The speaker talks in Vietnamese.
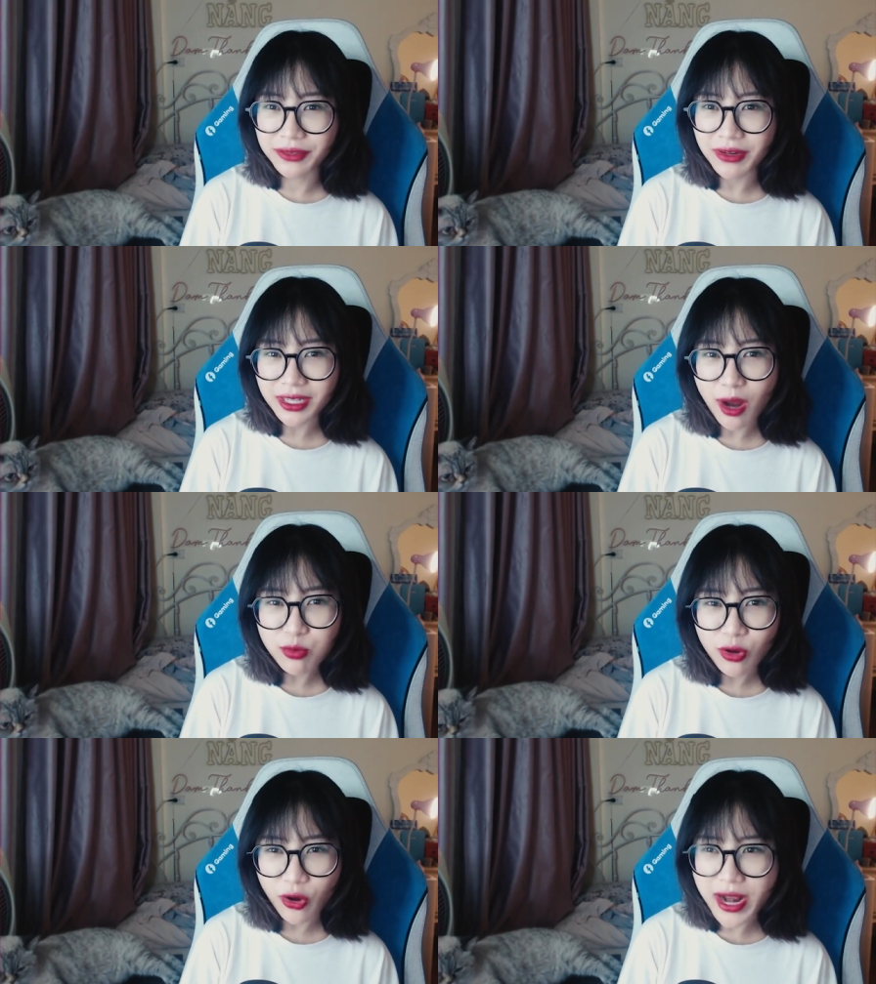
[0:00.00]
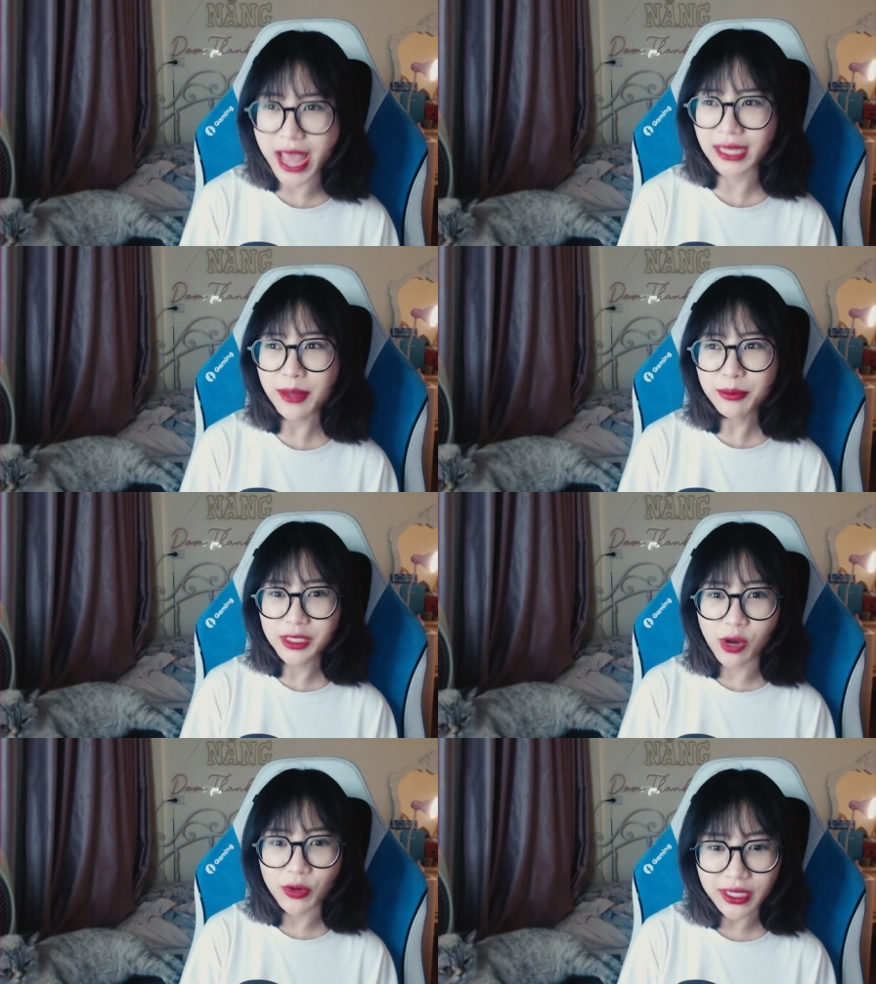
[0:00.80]
vẫn không có để tâm
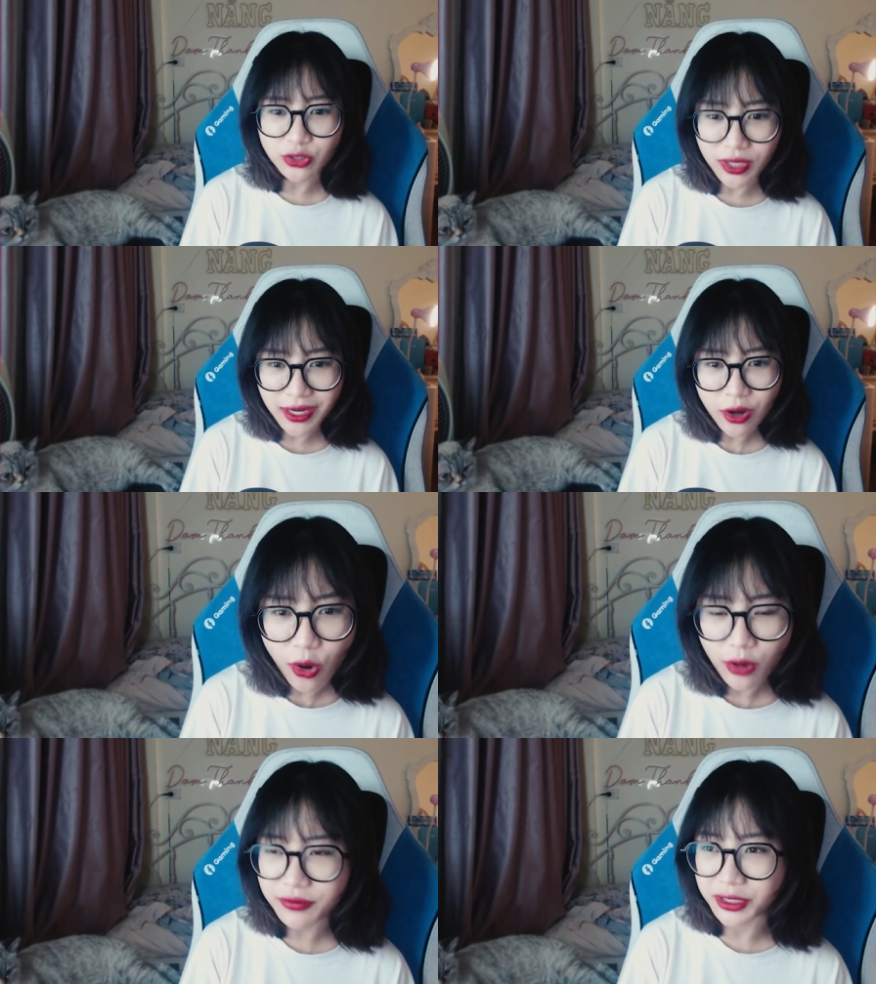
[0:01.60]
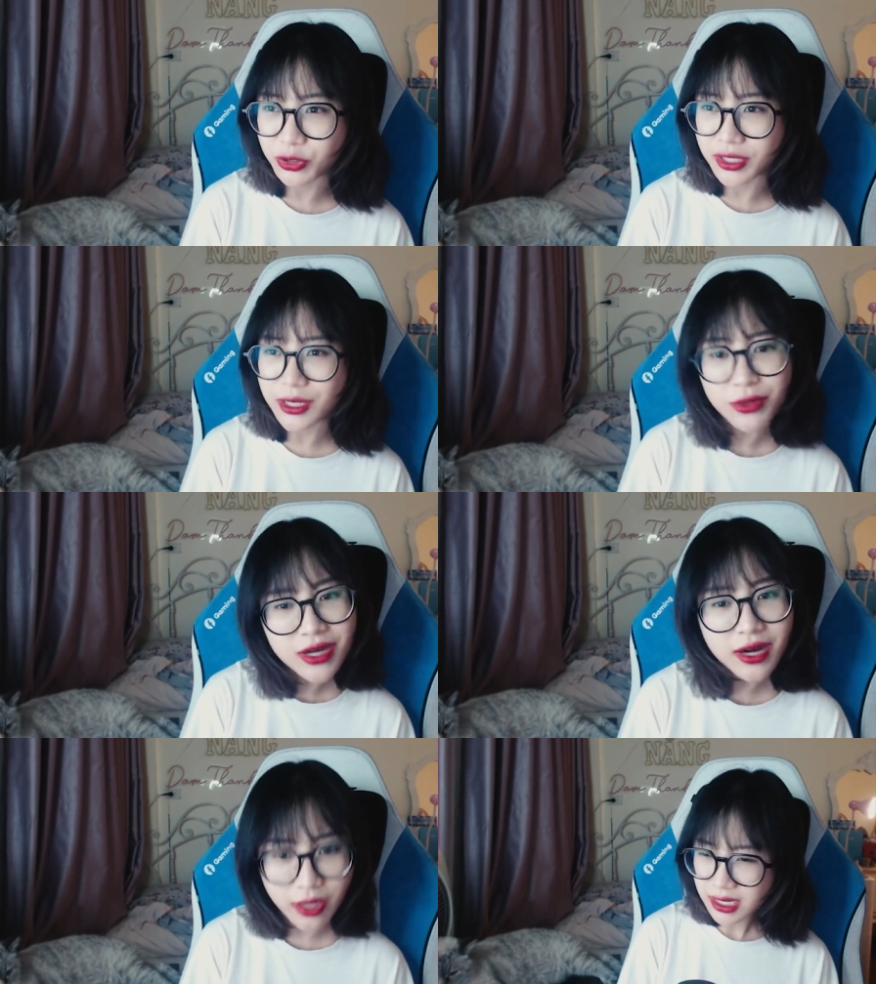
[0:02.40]
nhiều đến cái chuyện kết hôn và chuyện yêu
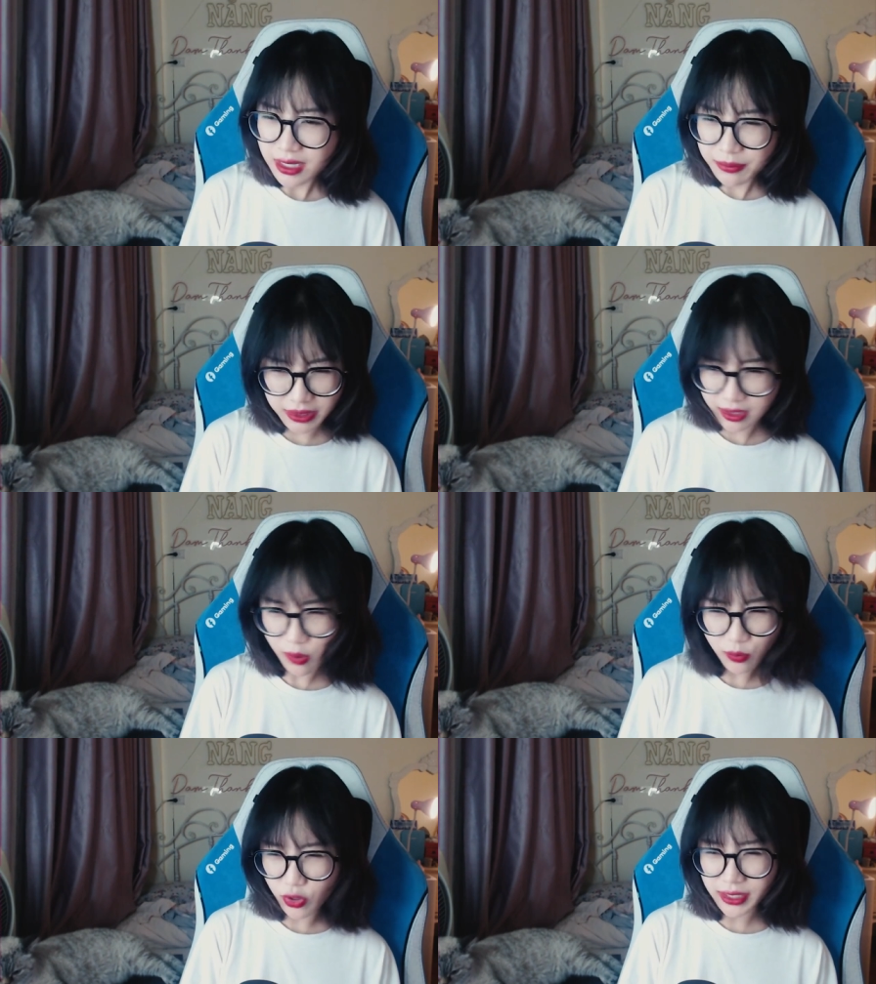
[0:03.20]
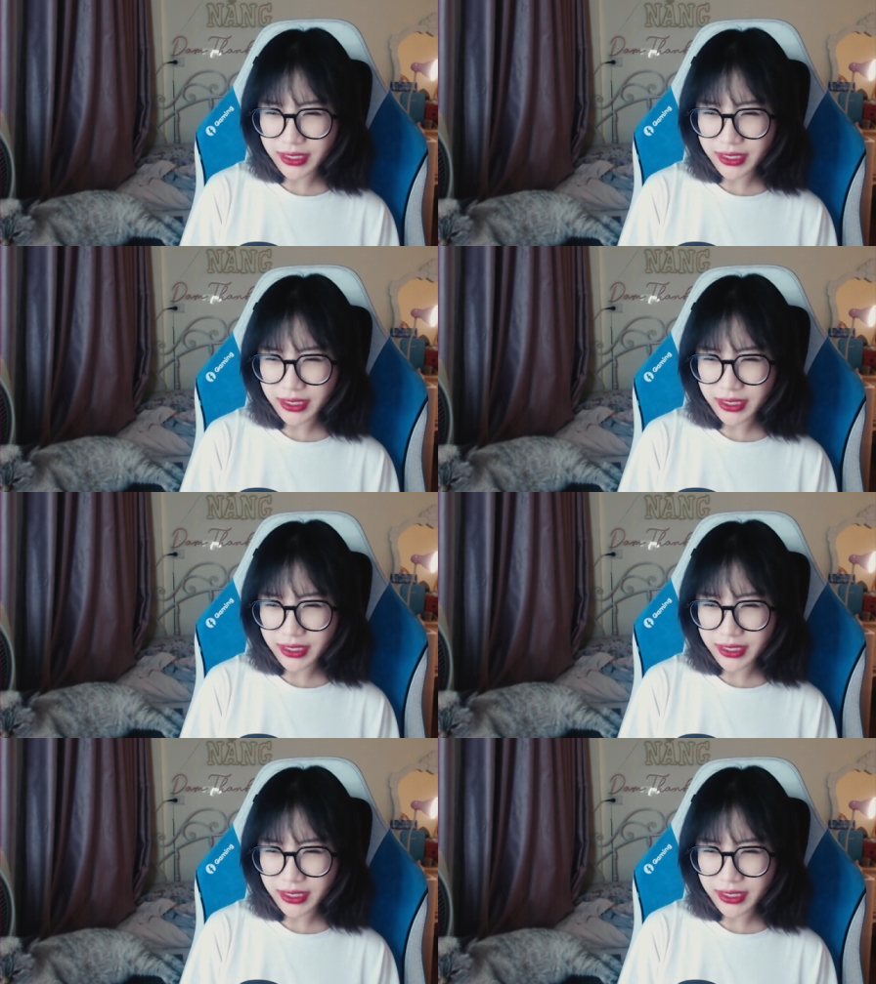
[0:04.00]
đương đâu mình không muốn hy